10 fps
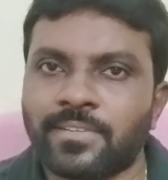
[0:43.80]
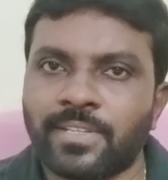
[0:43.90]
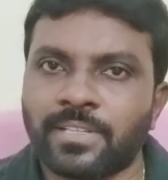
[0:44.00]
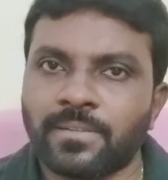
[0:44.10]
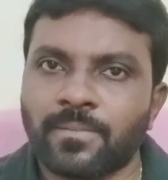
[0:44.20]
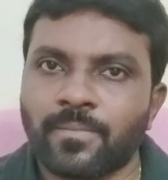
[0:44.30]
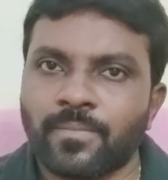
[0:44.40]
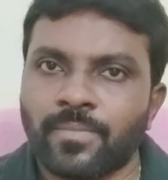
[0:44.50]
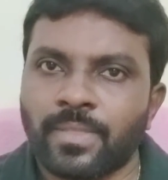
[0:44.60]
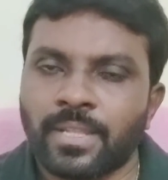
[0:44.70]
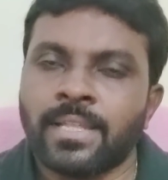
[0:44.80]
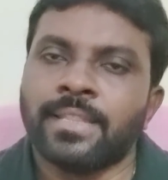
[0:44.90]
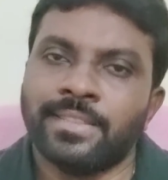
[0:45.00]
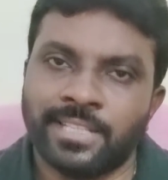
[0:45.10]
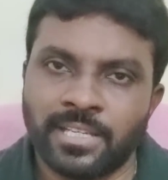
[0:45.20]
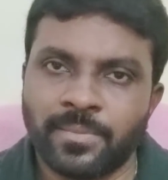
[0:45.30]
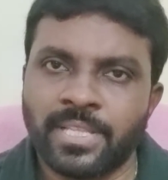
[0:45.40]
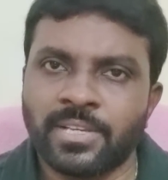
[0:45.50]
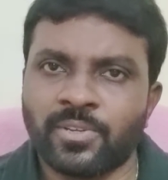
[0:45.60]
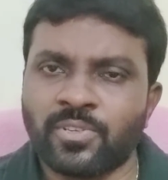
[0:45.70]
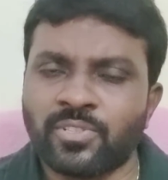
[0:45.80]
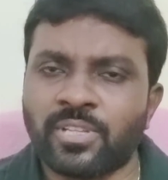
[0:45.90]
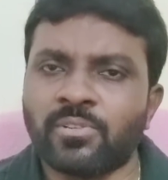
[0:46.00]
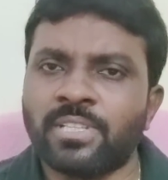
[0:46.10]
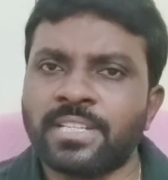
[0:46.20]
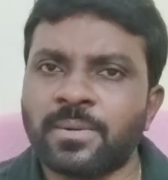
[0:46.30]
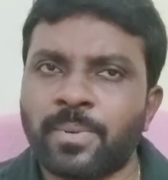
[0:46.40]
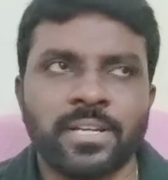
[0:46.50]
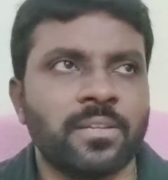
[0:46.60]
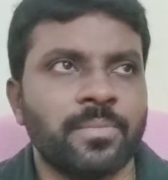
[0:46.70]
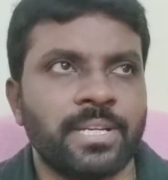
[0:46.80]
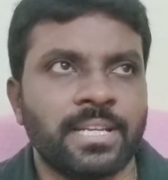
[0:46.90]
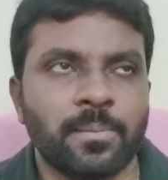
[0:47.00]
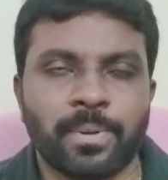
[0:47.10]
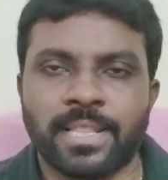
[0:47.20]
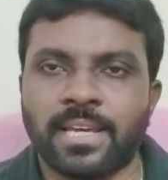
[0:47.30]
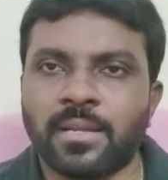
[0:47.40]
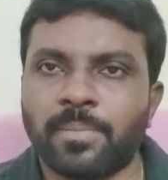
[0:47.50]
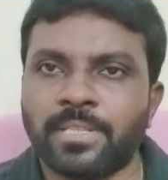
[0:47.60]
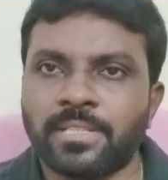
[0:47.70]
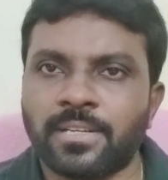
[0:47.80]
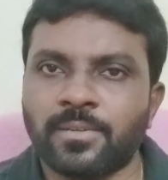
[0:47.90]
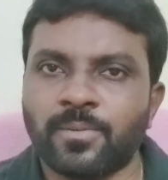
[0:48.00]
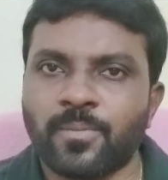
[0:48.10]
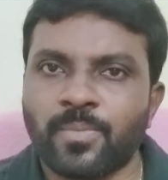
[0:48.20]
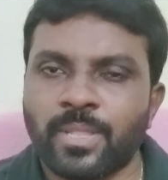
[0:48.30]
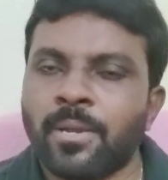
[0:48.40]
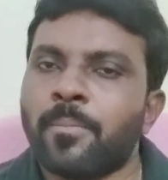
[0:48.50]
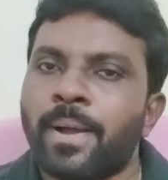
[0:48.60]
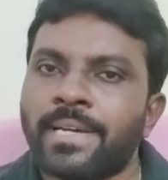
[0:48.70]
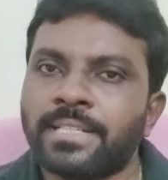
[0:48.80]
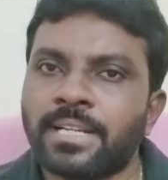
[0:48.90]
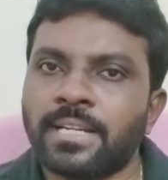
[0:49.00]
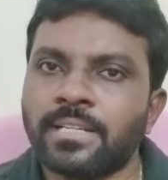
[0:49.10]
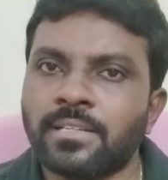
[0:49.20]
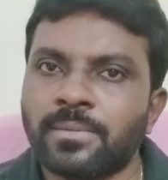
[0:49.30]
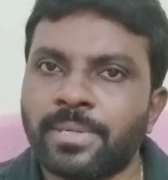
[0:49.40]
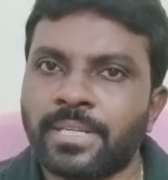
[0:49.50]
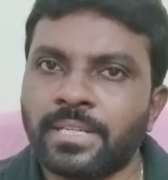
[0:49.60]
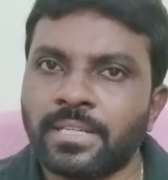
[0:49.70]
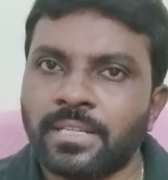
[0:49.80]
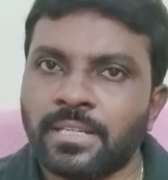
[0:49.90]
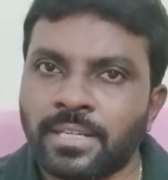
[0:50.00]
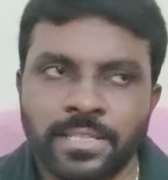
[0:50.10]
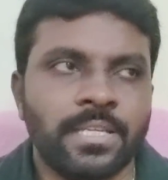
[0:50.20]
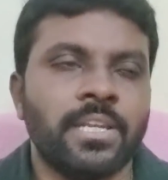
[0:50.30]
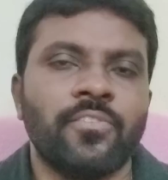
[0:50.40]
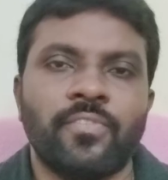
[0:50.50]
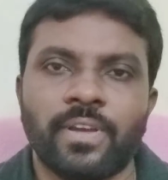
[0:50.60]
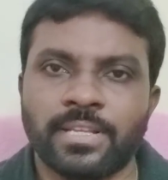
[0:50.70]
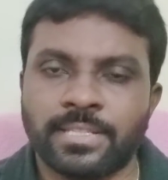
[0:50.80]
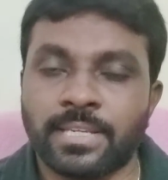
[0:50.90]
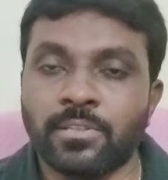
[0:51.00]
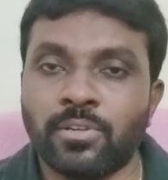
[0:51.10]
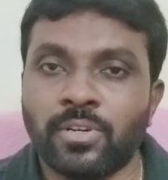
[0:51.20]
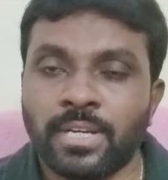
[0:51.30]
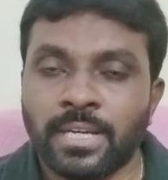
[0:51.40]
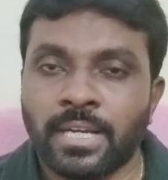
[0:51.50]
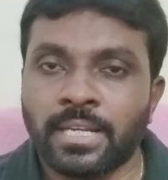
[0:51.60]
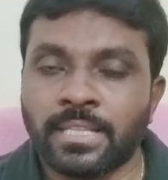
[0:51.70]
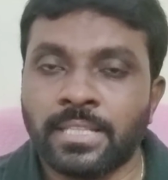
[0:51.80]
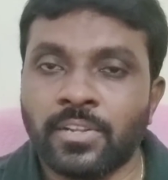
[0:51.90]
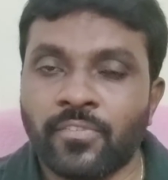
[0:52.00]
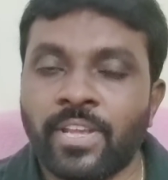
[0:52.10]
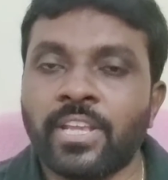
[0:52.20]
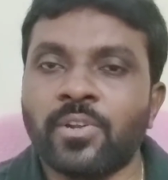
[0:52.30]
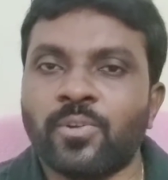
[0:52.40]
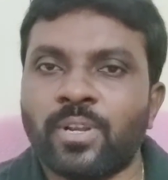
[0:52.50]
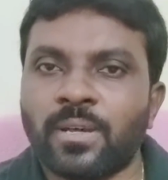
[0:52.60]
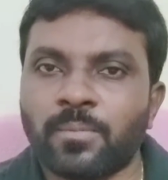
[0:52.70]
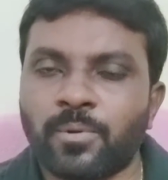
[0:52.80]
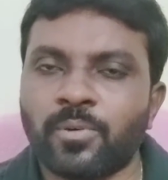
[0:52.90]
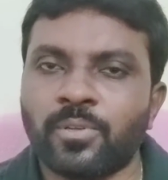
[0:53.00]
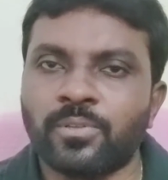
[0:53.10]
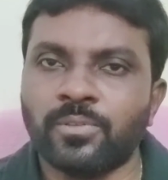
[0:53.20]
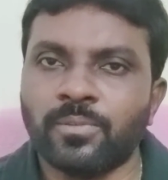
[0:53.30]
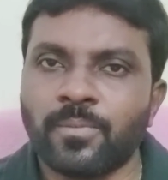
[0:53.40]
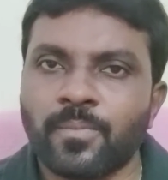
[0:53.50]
తర్వాత దీని మీద ఈరోజు తెలుగుదేశం పార్టీ మీడియా ప్రధాన పత్రికలు బ్యానర్ హెడ్డింగ్లు పెట్టి దీన్ని ఇందులో అంటే దీన్ని వెయ్యి నోళ్ళ పొగుడుతూ